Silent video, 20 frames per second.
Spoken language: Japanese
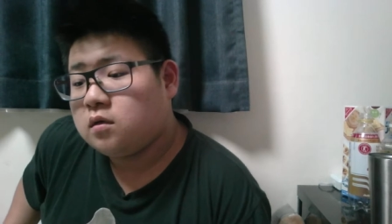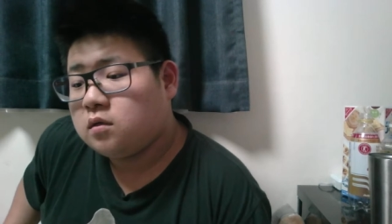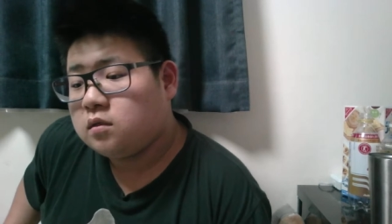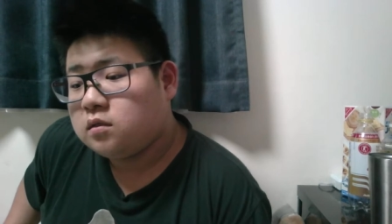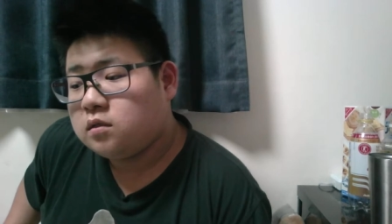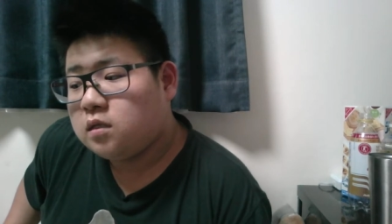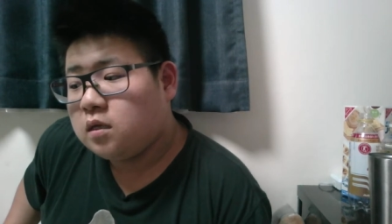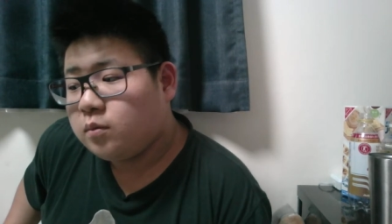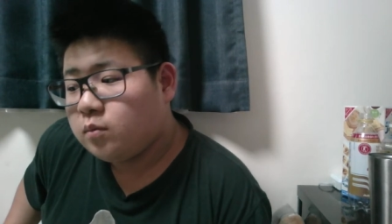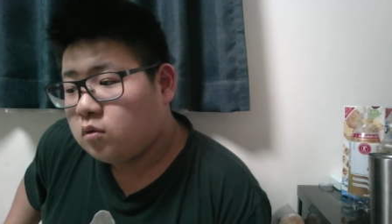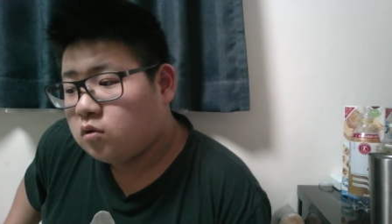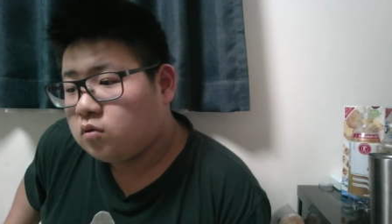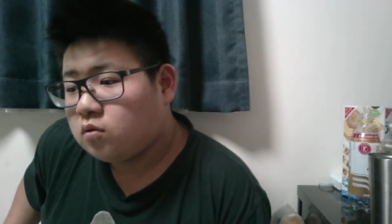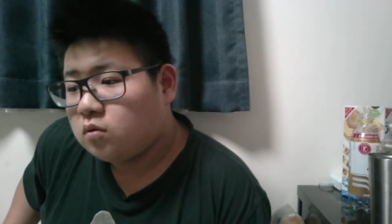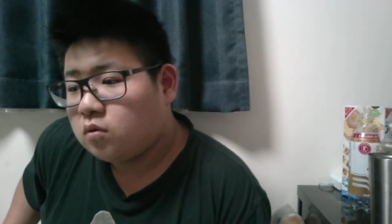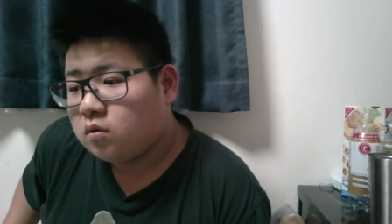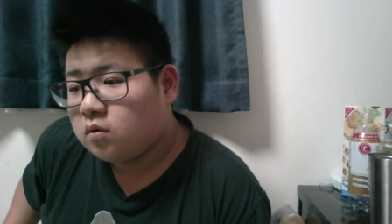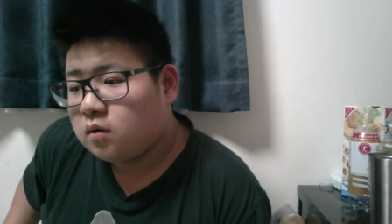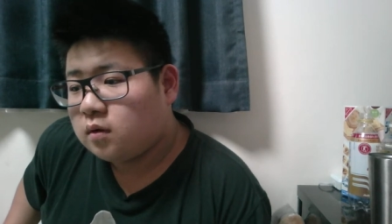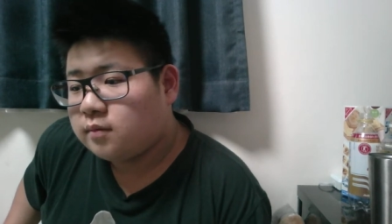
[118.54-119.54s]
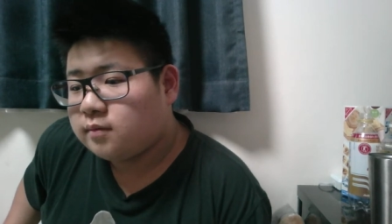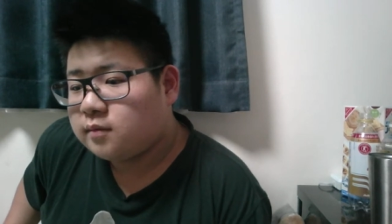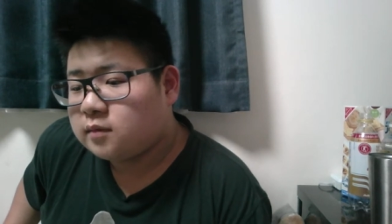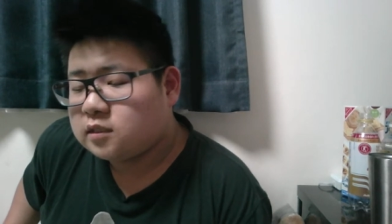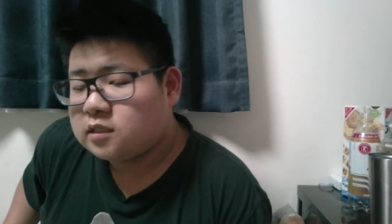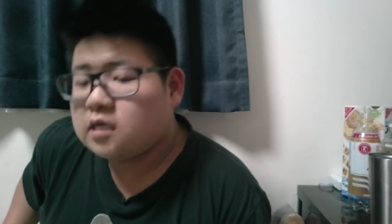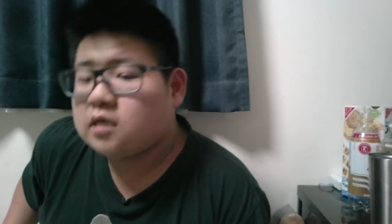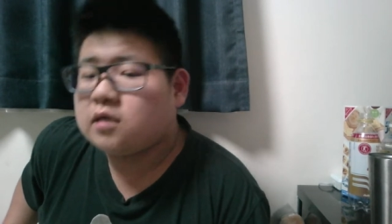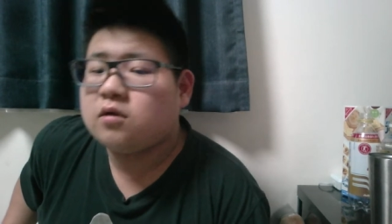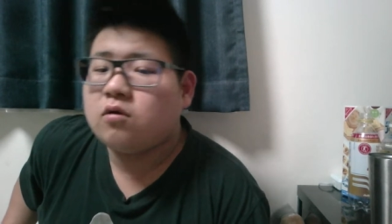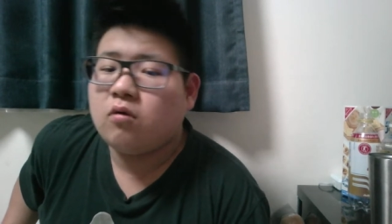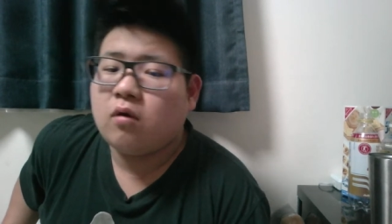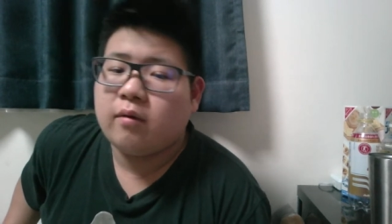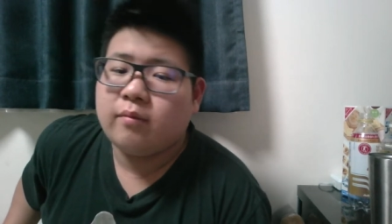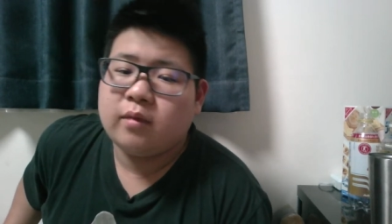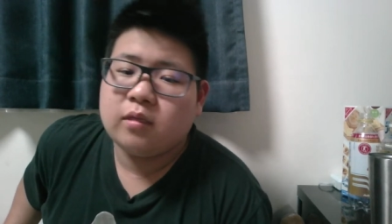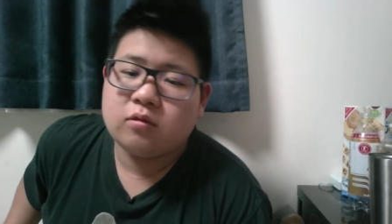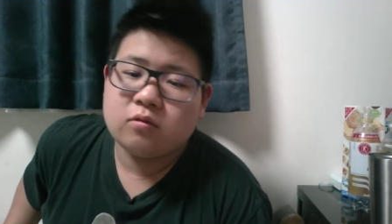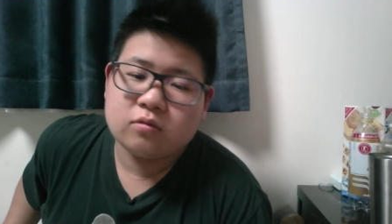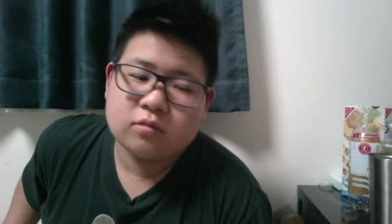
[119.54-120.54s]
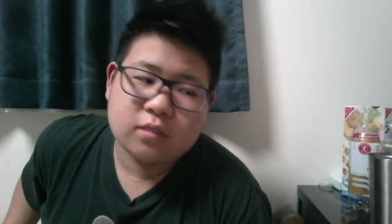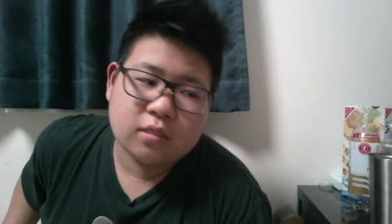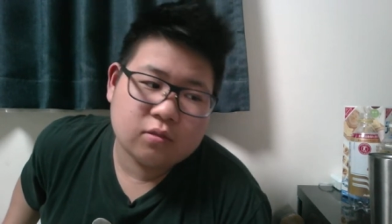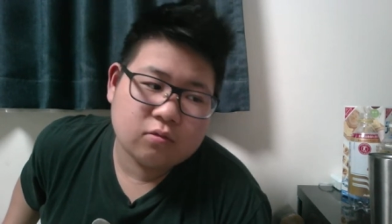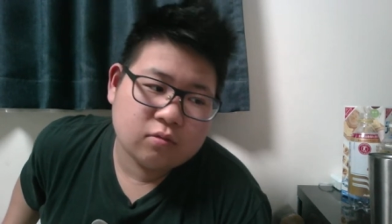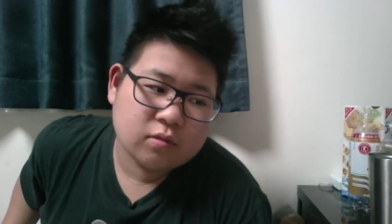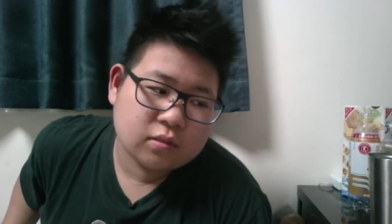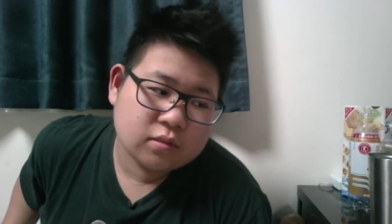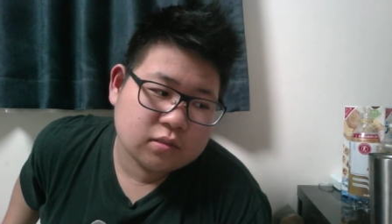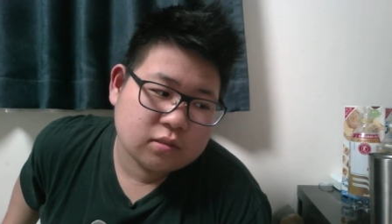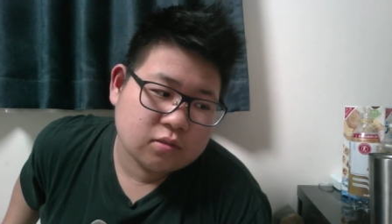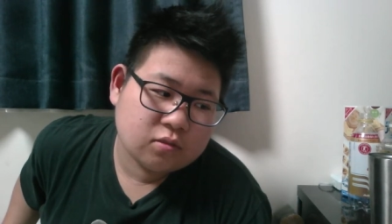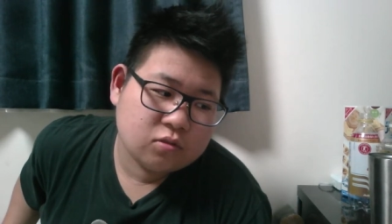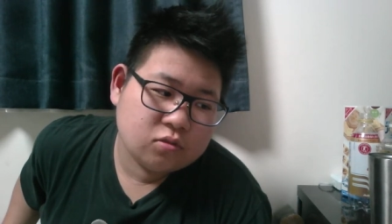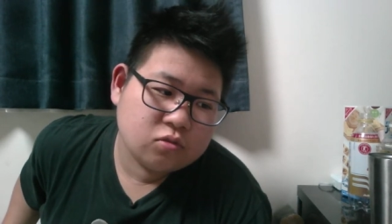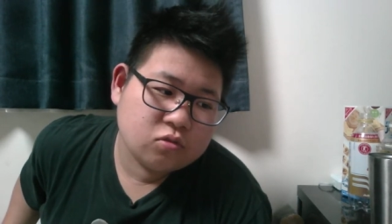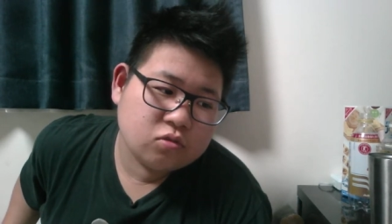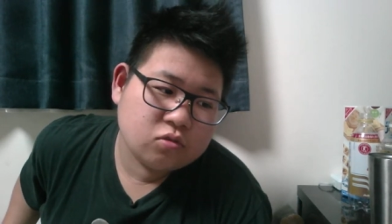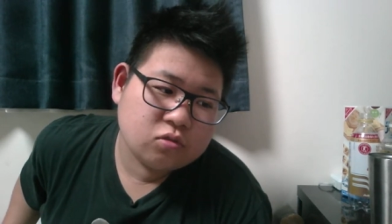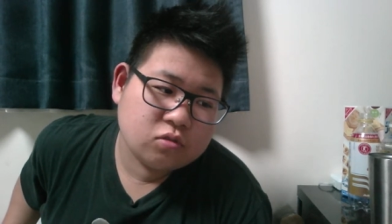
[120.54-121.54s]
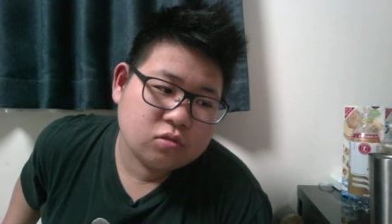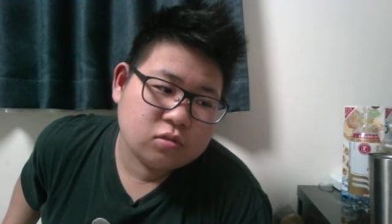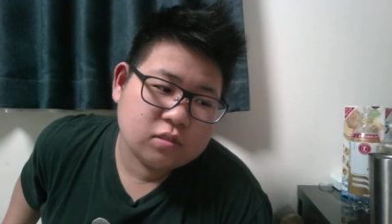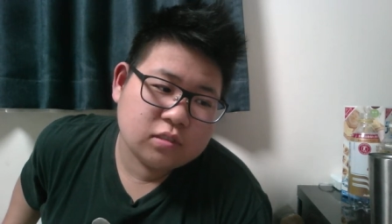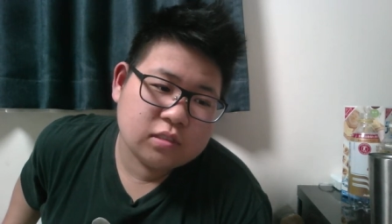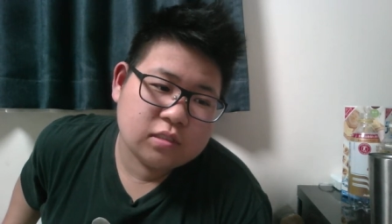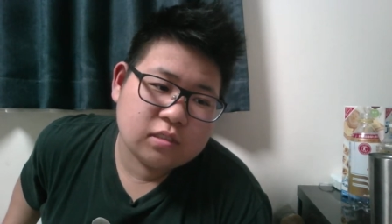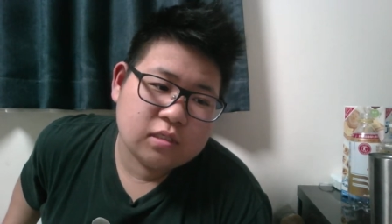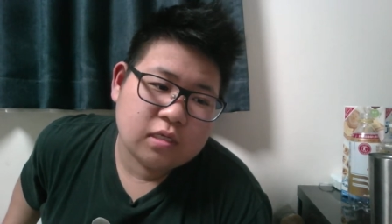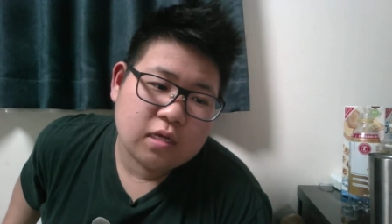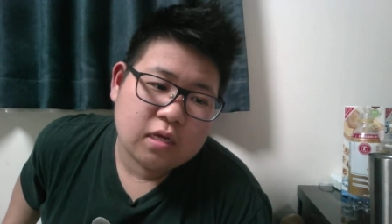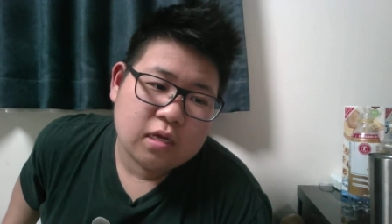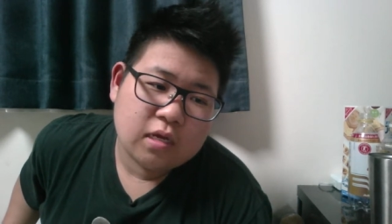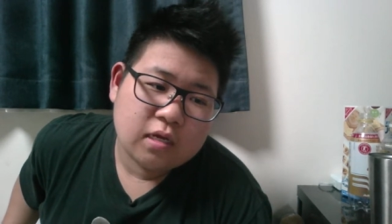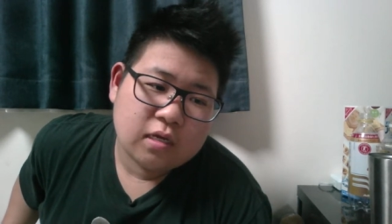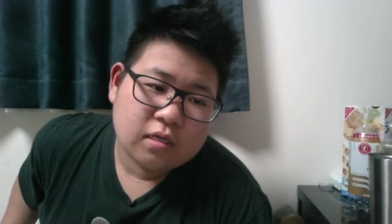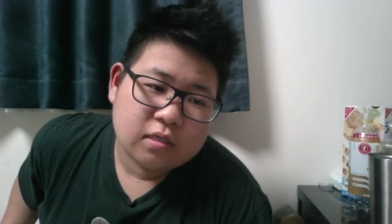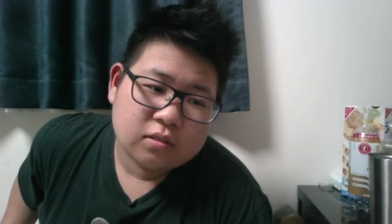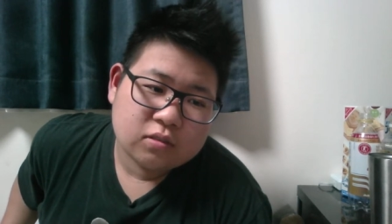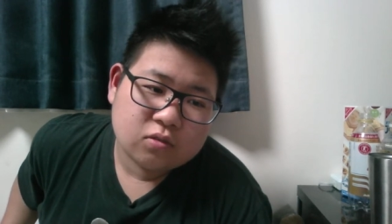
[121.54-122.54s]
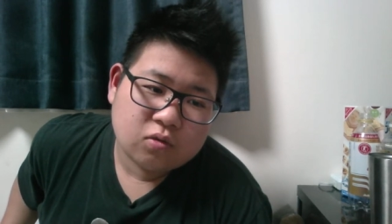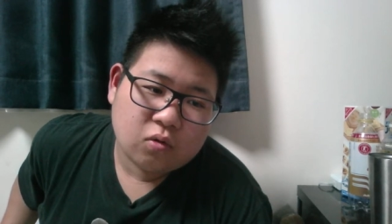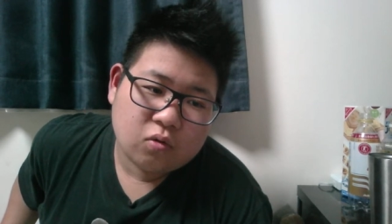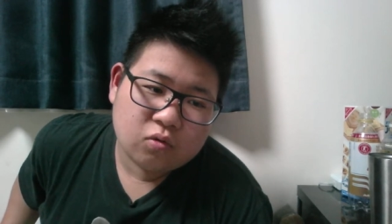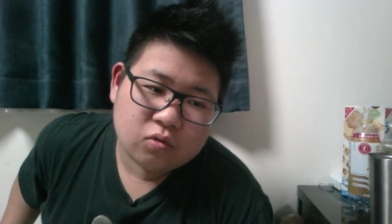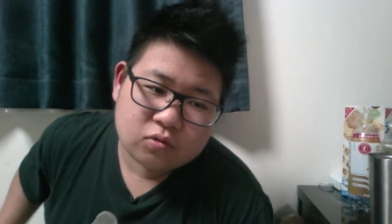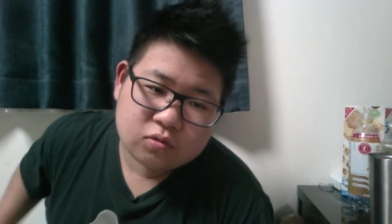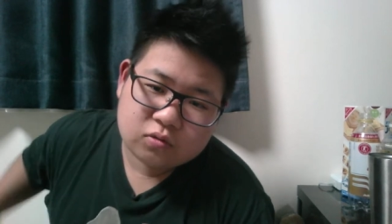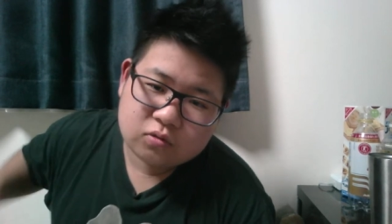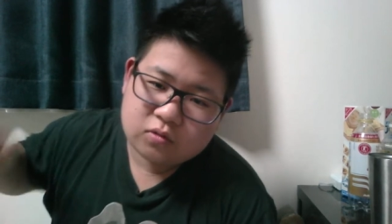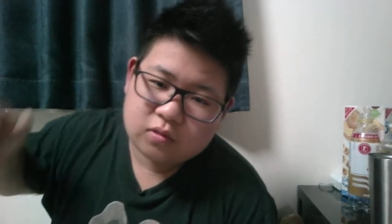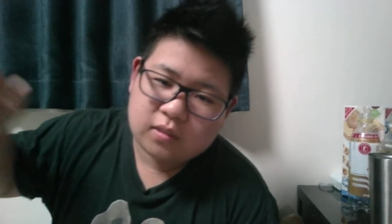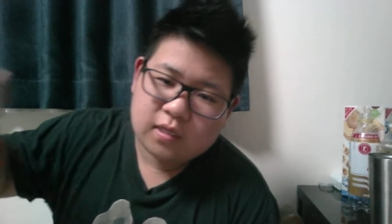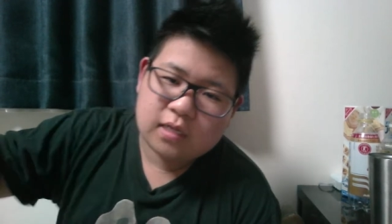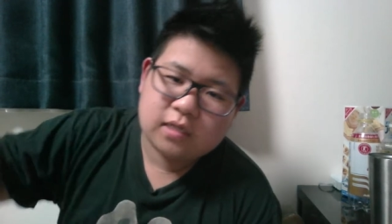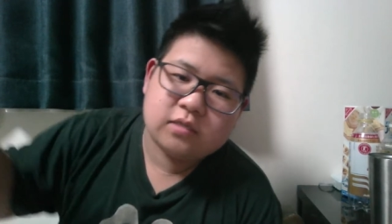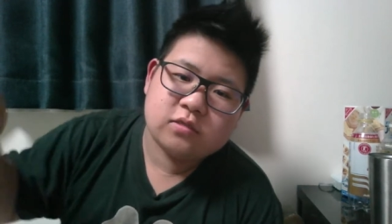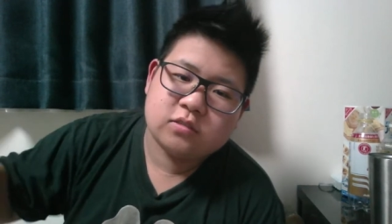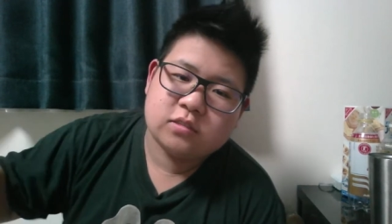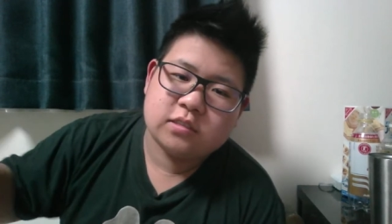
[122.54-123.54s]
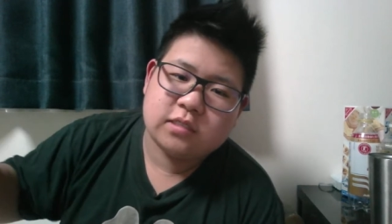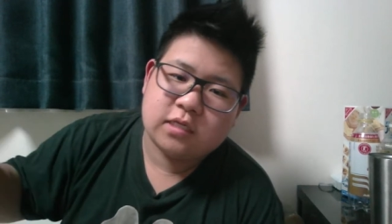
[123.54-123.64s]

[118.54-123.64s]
でも、あの作業がめんどくさいで終わるんですけど、YouTube そう、ほんとやり口